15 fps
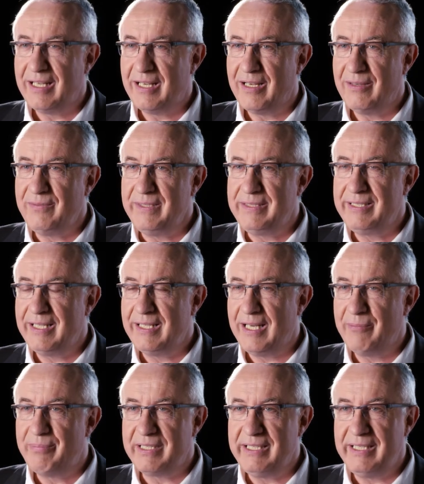a invité à
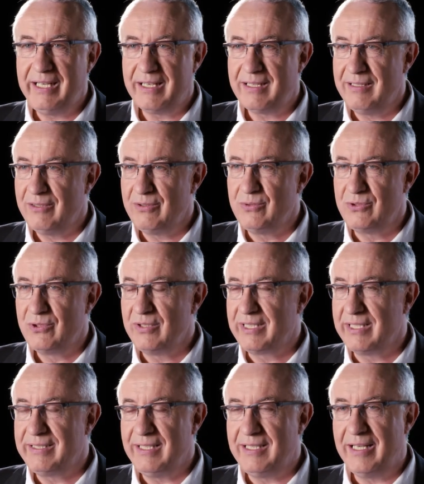la prière tous ceux
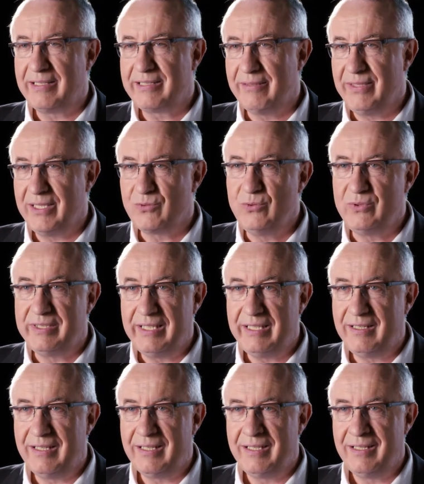qui étaient là, qui avaient
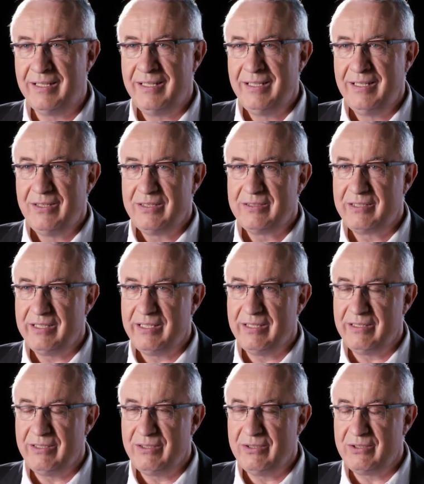écouté
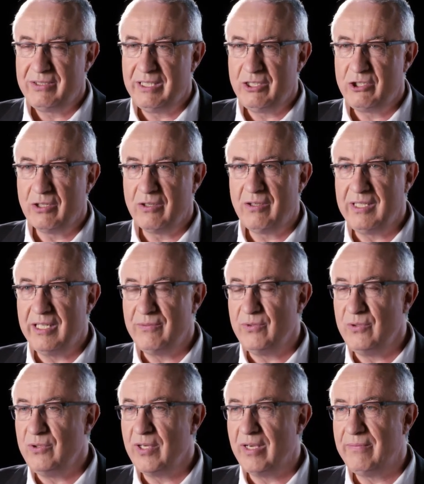ses, chants. Il est
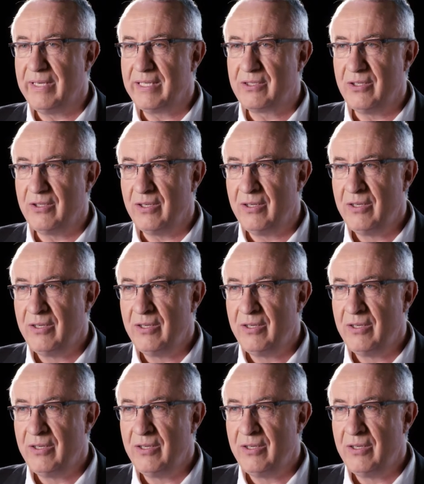venu avec